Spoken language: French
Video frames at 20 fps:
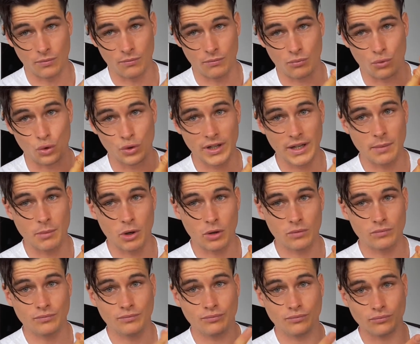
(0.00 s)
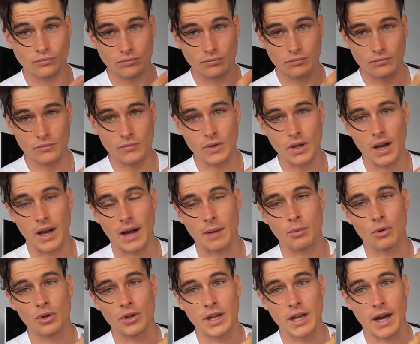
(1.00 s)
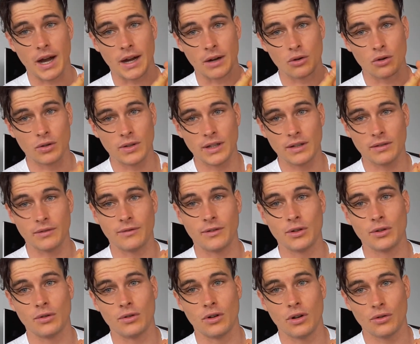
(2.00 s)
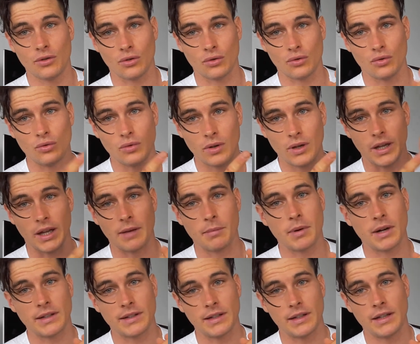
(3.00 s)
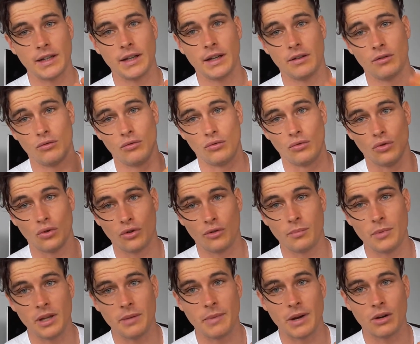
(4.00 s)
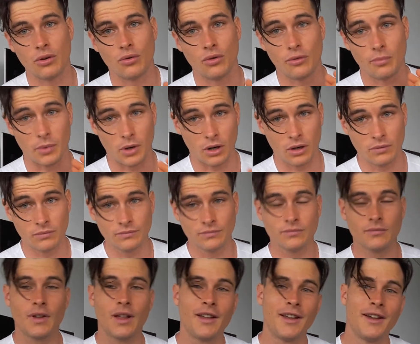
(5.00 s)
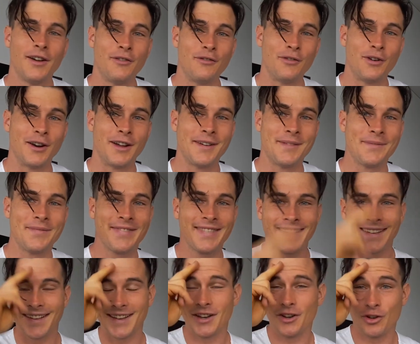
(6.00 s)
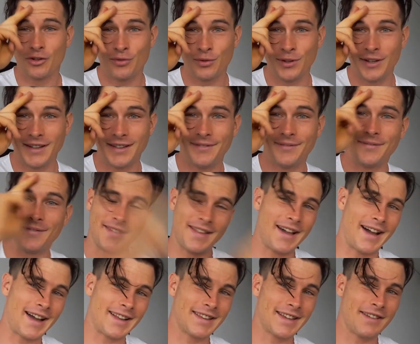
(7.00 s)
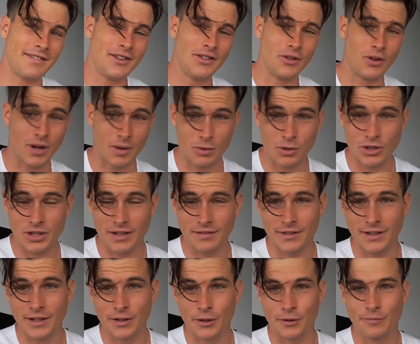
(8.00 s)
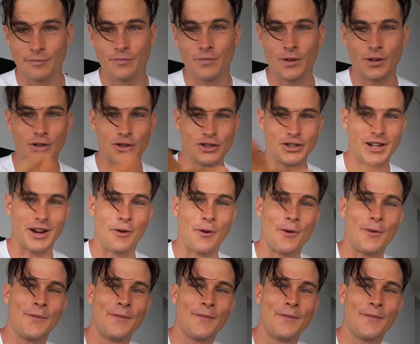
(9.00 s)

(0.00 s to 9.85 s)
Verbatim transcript: nutriments apprenez à connaître votre corps surtout et pratiquez une dose minimale de sport. Voilà, je vous dis à très vite dans la prochaine vidéo. Ciao